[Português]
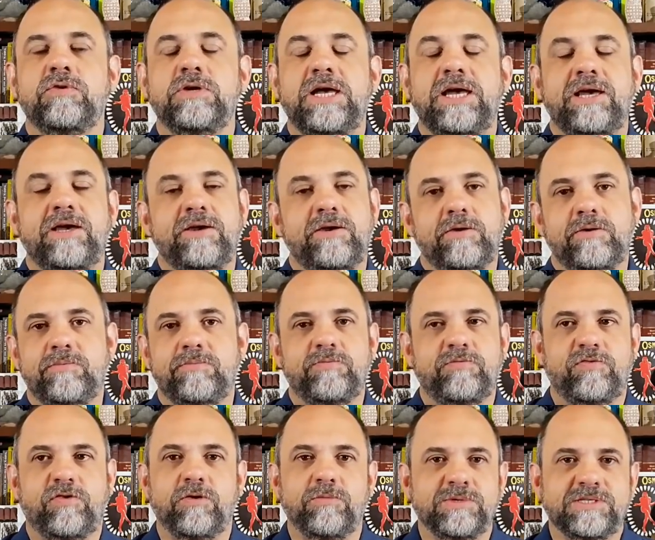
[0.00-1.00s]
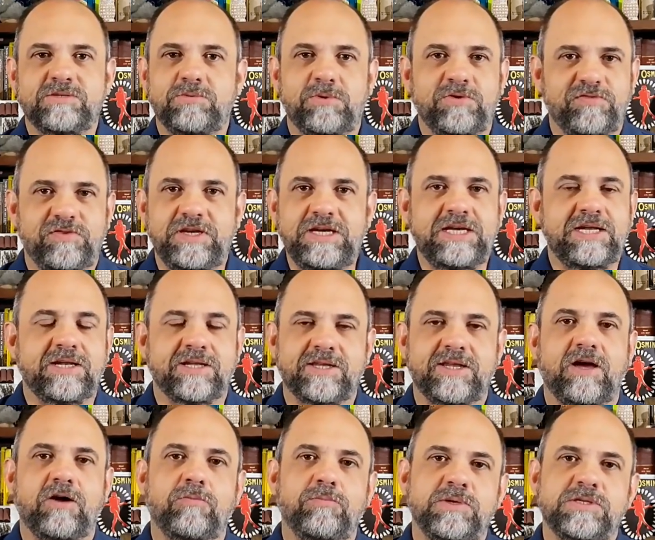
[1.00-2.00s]
é, forma-se uma fila,
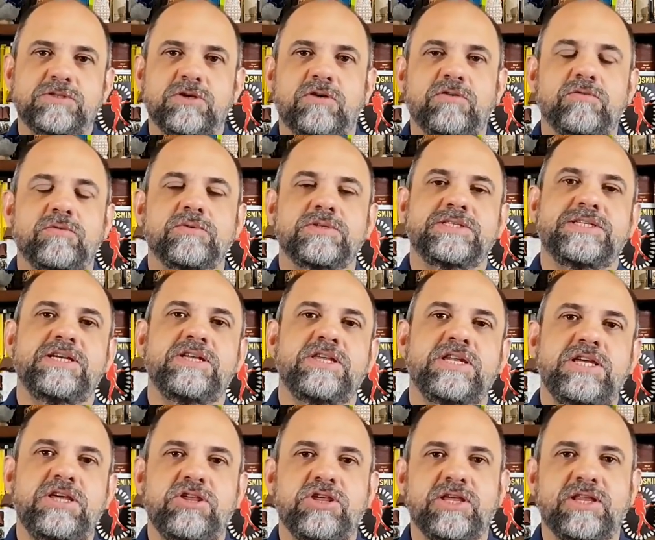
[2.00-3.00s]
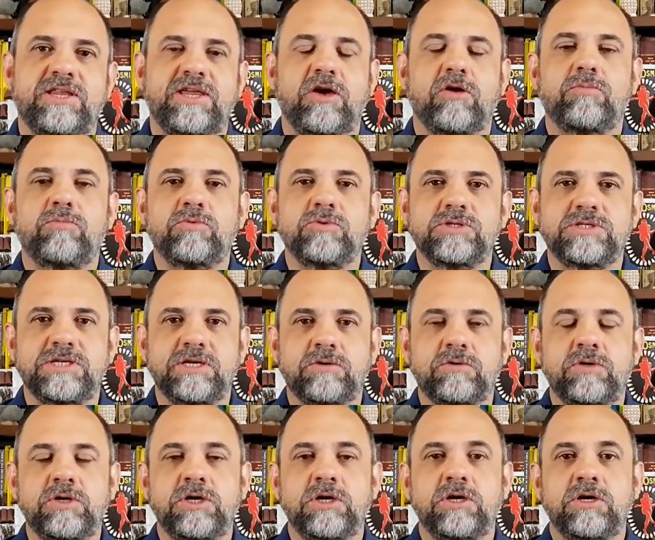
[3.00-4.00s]
tal, o pessoal se dirige até o
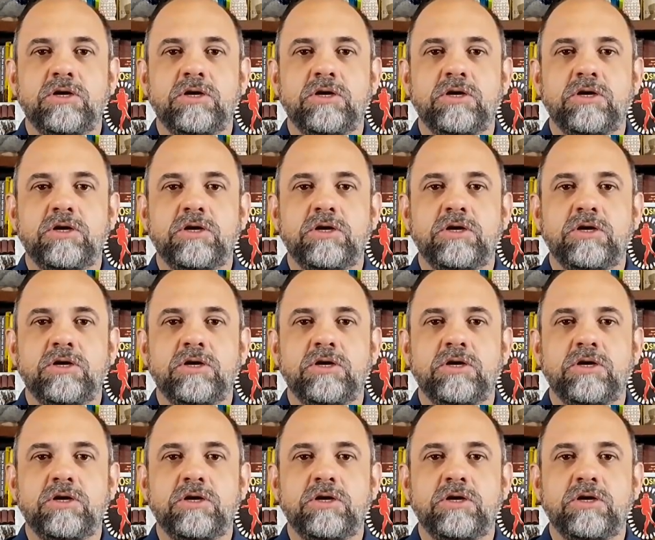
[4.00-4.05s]
Museu